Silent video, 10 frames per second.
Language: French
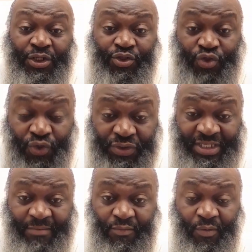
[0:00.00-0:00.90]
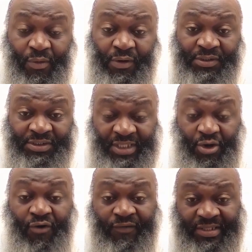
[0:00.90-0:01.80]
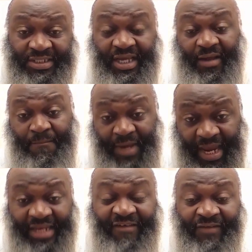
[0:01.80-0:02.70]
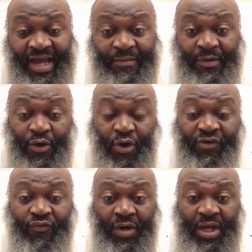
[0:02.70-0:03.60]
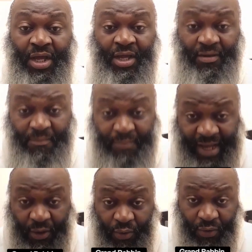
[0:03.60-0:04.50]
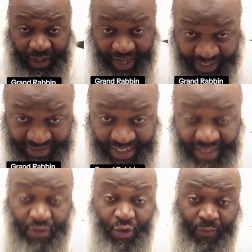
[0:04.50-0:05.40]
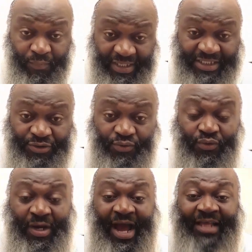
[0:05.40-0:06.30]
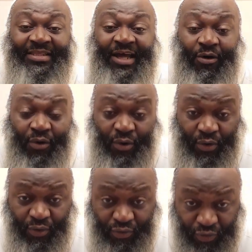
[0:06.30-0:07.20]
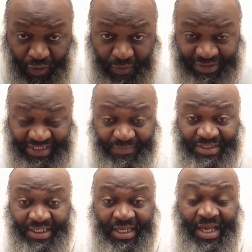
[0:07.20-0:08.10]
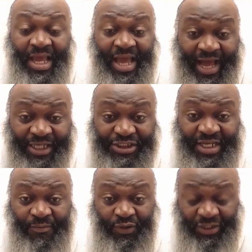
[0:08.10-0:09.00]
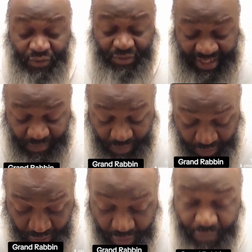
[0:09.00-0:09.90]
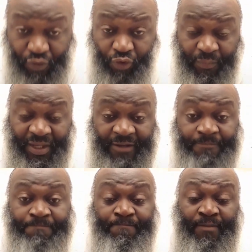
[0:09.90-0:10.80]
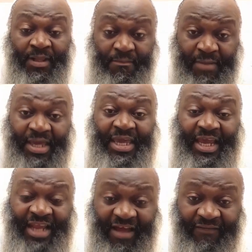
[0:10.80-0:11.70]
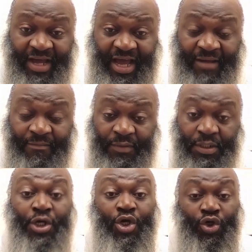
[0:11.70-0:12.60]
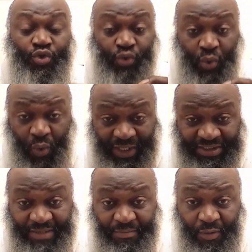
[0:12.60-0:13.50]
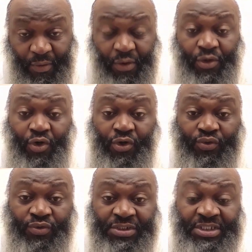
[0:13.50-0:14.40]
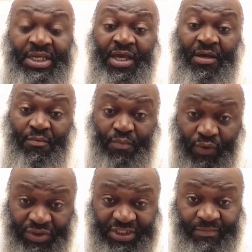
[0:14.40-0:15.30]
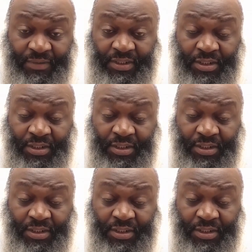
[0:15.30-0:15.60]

Deuxième moment, c'est quand on va dire Magen Avraham. Encore une fois, Baruch Ata, on plie les genoux, Ata, on commence à se baisser. Hachem, on est totalement courbé. Magen Avraham. Troisième moment, quand on dit modim.